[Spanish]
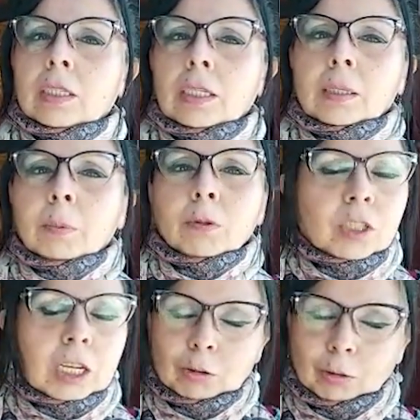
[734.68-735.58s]
eh, por
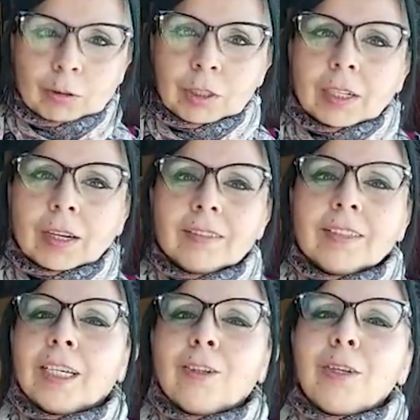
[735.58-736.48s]
cierto.
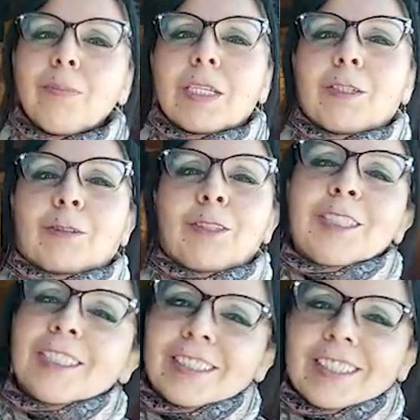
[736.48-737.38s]
Así que los invito.
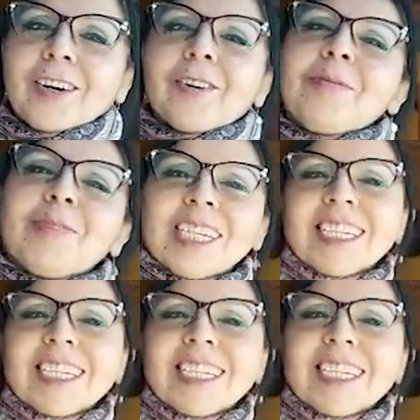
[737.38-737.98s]
Chao, muchas